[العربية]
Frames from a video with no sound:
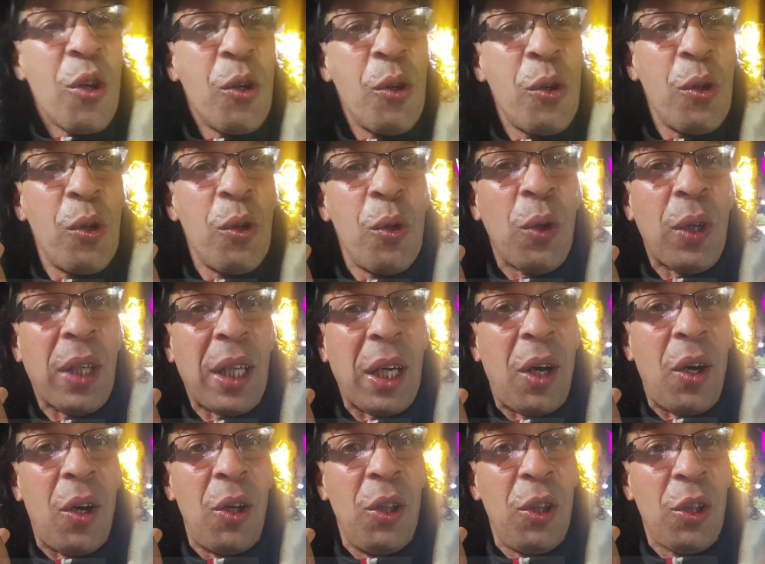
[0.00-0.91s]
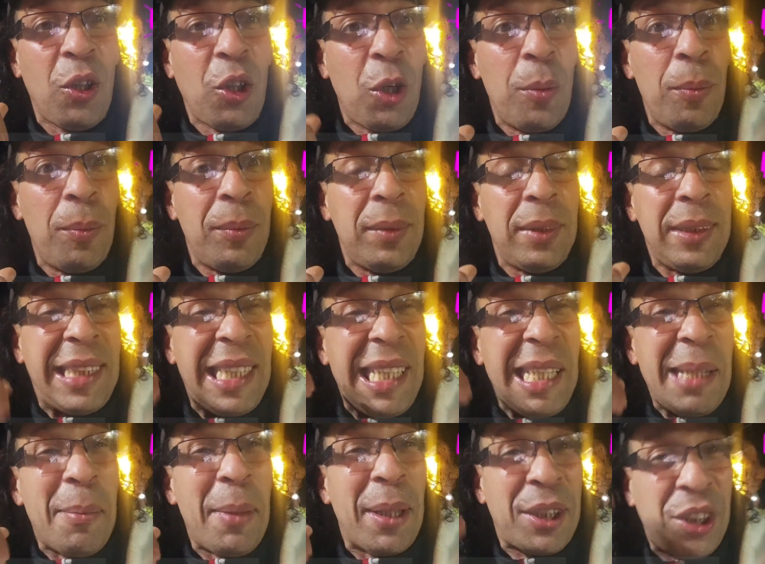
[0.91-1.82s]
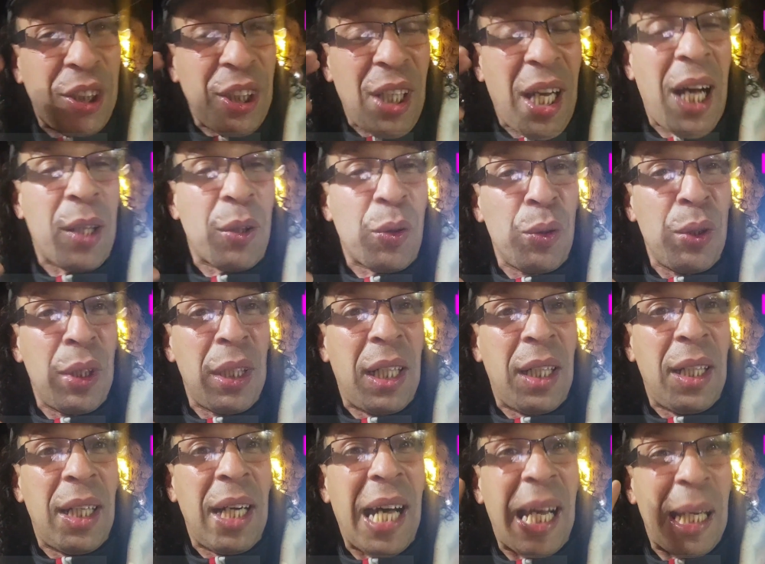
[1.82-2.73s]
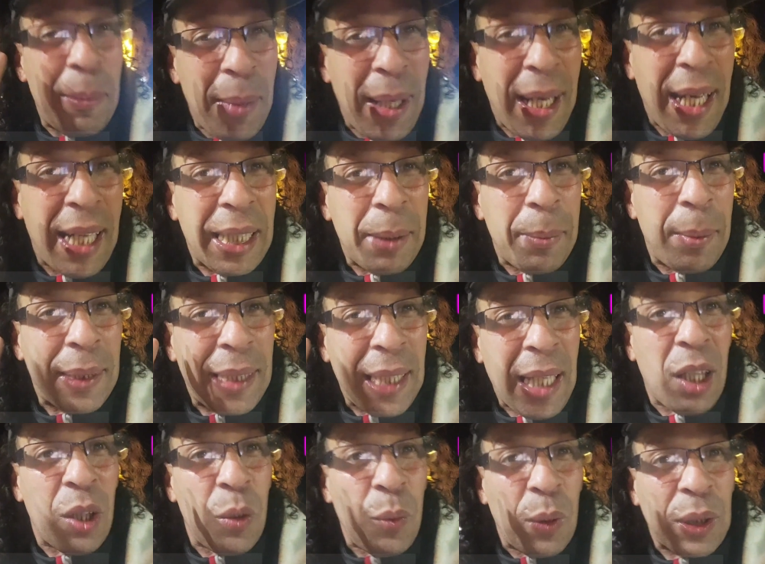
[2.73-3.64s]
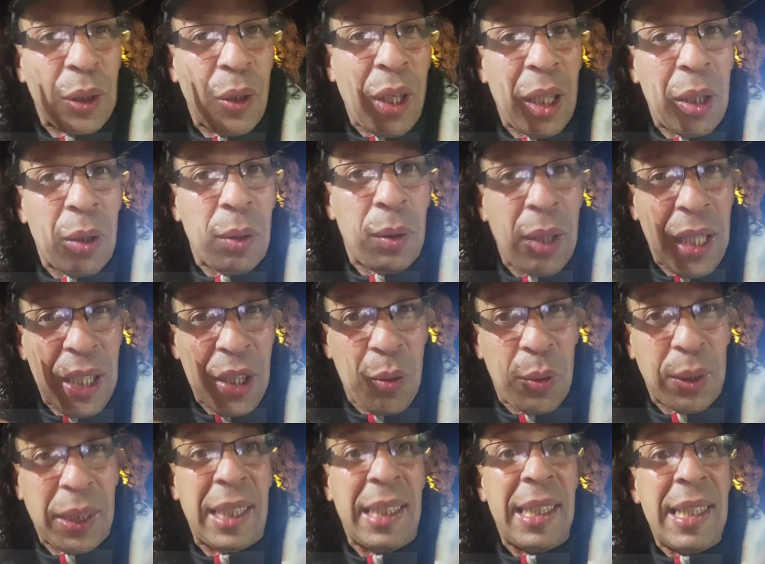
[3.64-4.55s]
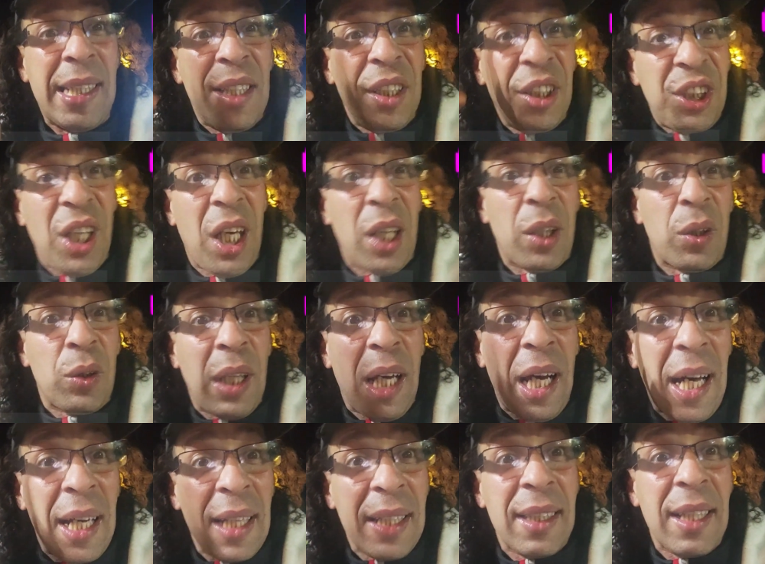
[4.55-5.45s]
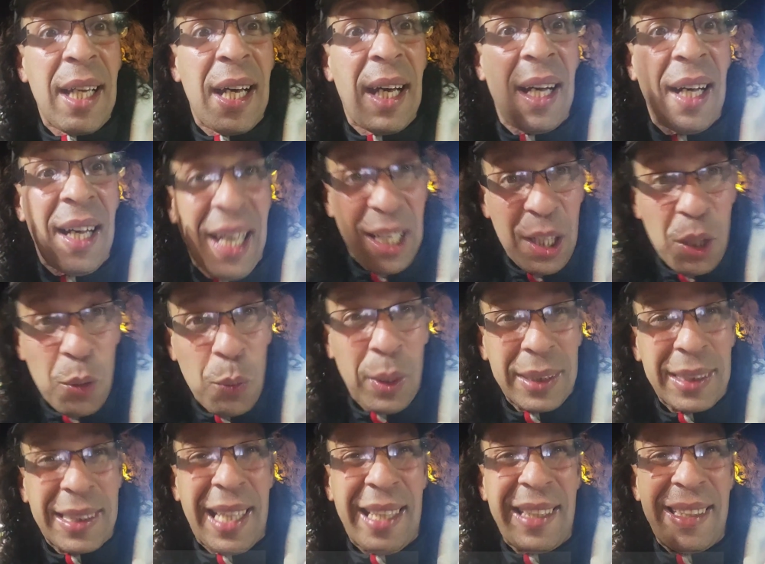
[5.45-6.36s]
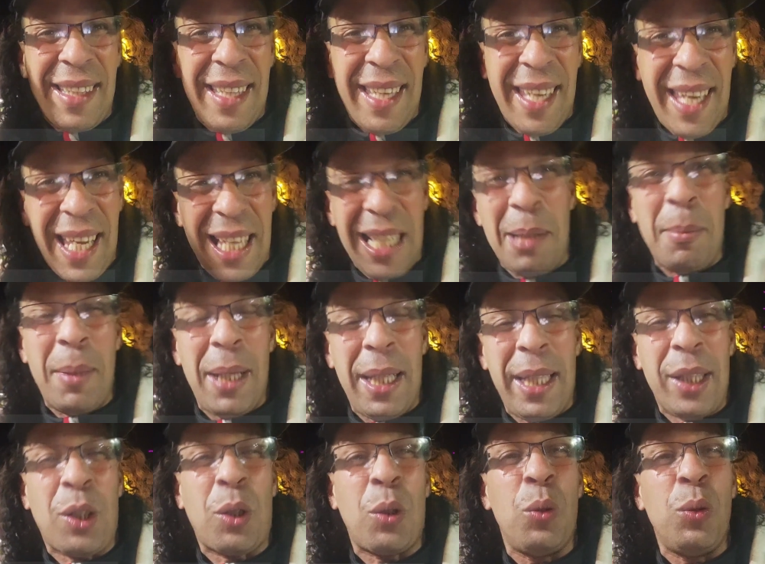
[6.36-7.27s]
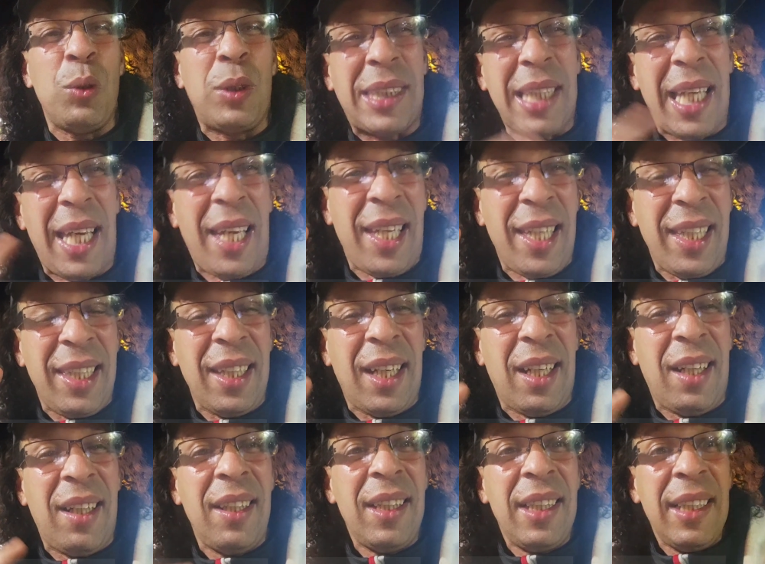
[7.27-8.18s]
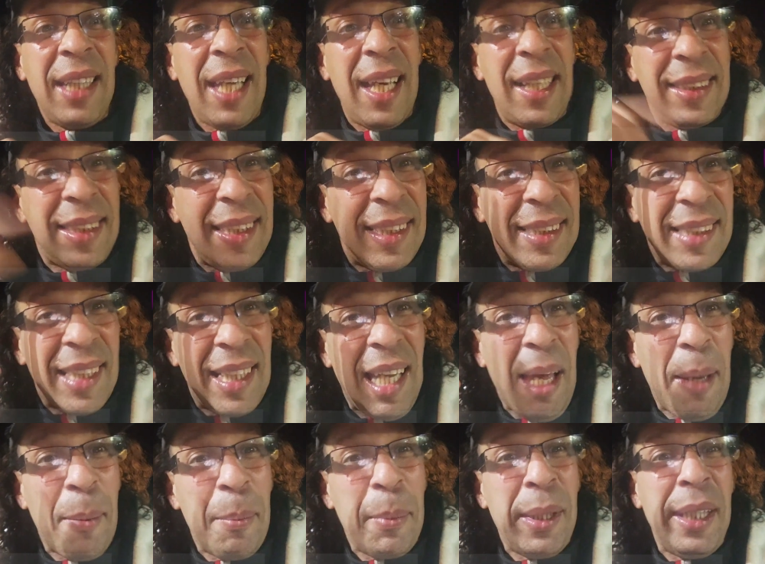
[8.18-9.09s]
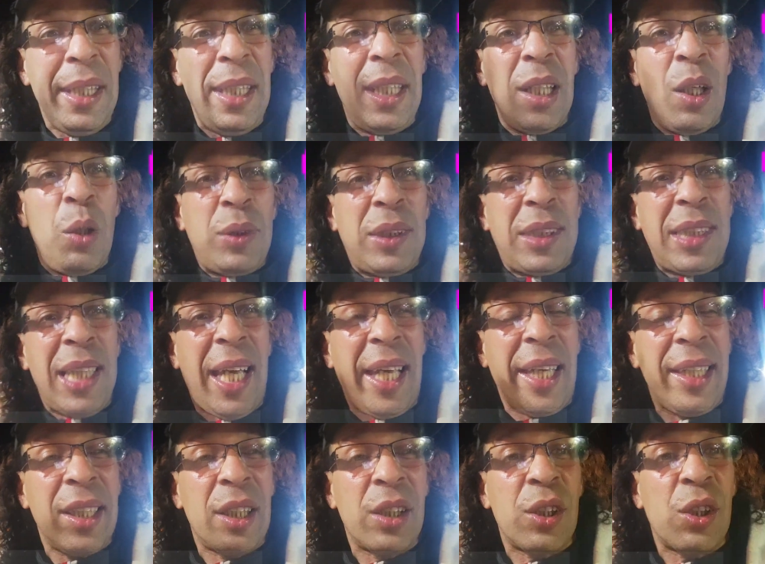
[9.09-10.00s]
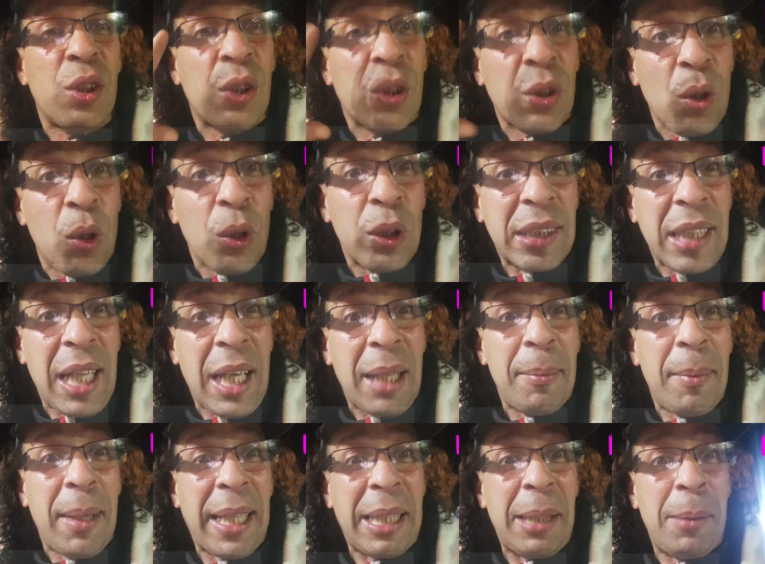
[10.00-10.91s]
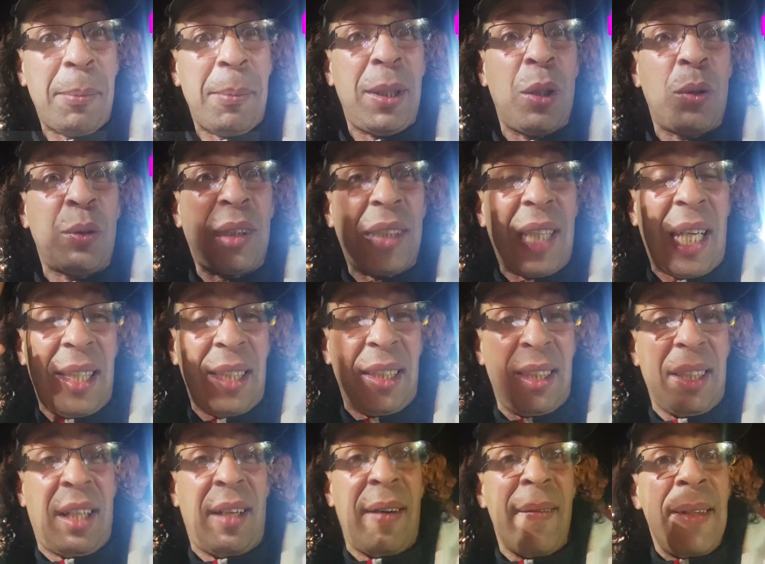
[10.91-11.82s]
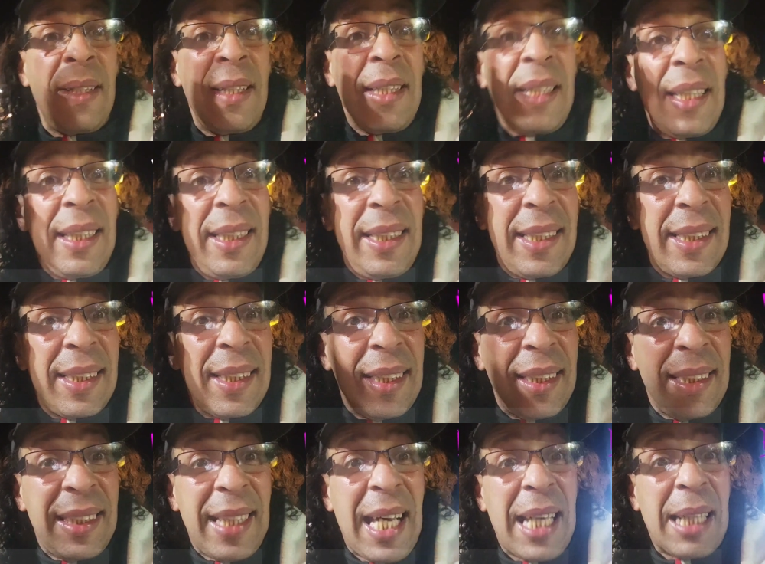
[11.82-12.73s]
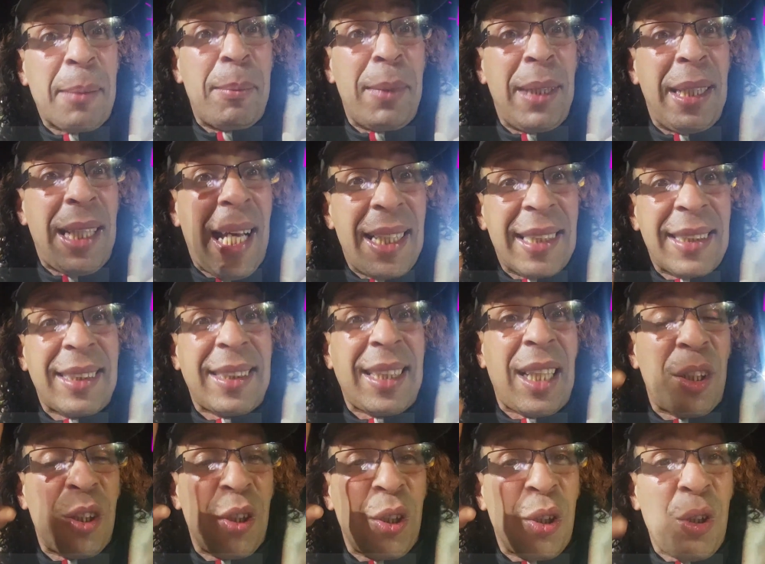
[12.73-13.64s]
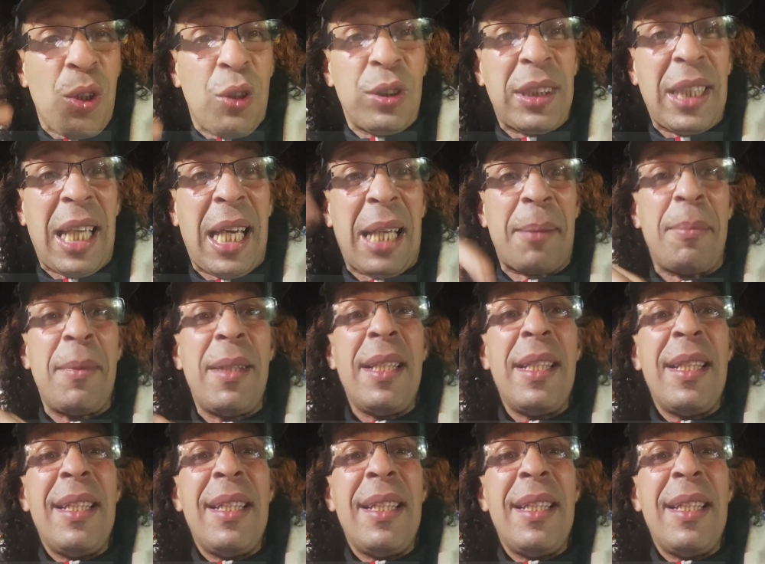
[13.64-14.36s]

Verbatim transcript: وكنقول لكم ديما شعارنا المغاربه داخل الوطن خارج الوطن شعارنا الله الوطن الملك وتحيه الاجهزه الامنيه وتحيه السلطه المغربيه وتحيه للارمي العسكر الجندرم